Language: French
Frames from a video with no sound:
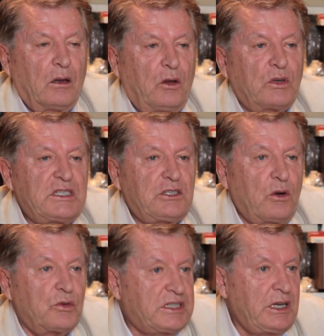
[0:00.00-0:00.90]
Donc
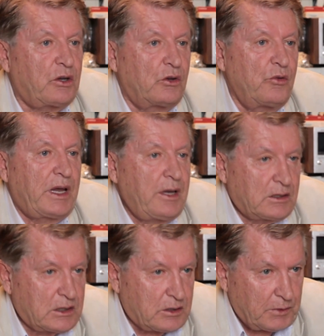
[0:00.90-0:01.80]
disons aussi que
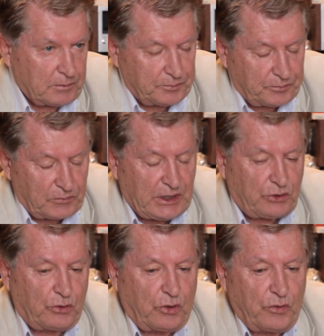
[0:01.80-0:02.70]
l'humanisme,
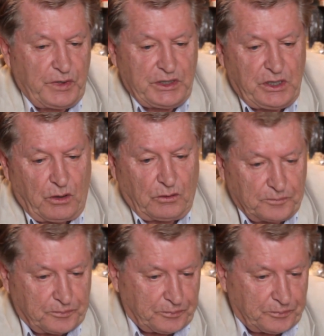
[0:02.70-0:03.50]
c'est une vision